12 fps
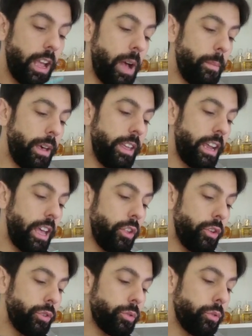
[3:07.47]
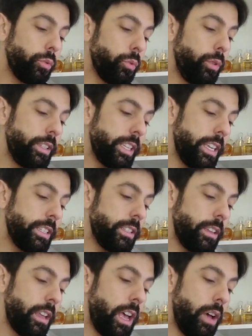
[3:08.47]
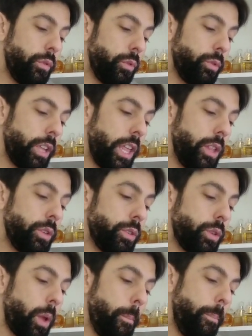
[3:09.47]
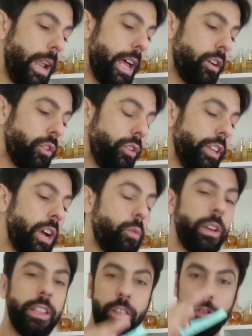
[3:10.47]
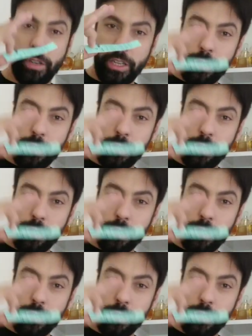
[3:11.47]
amaderados, dulces, afrutados, blanco y acuático.